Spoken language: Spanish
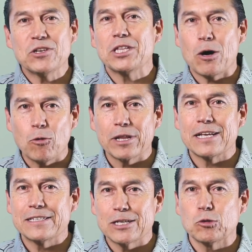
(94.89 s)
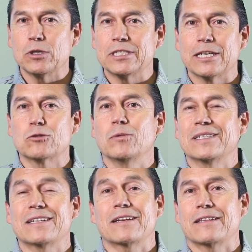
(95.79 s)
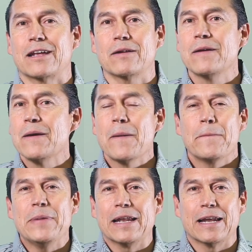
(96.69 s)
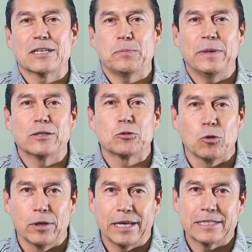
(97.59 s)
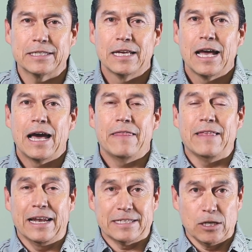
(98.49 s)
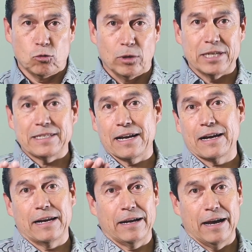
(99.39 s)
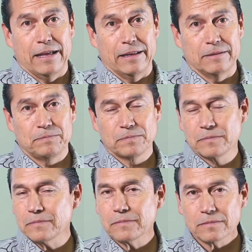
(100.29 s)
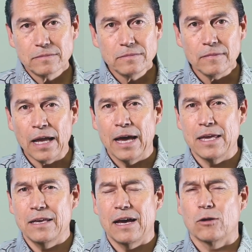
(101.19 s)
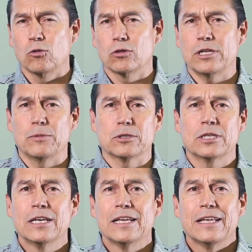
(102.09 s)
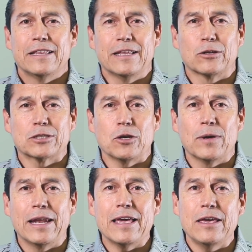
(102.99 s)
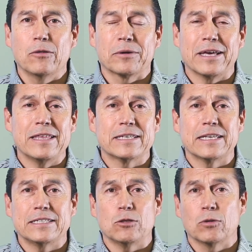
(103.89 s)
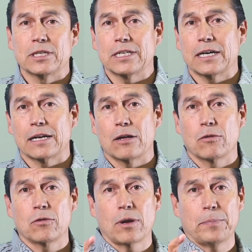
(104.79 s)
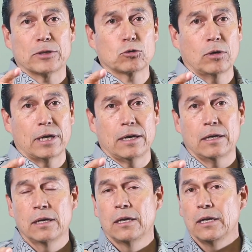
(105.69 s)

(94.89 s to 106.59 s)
si te acuerdas de eso, quizás tú vas a tratar bien a las personas de las que tú eres encargada. Hay algunos libros de los que yo he leído que dice, si tú eres encargado de una persona,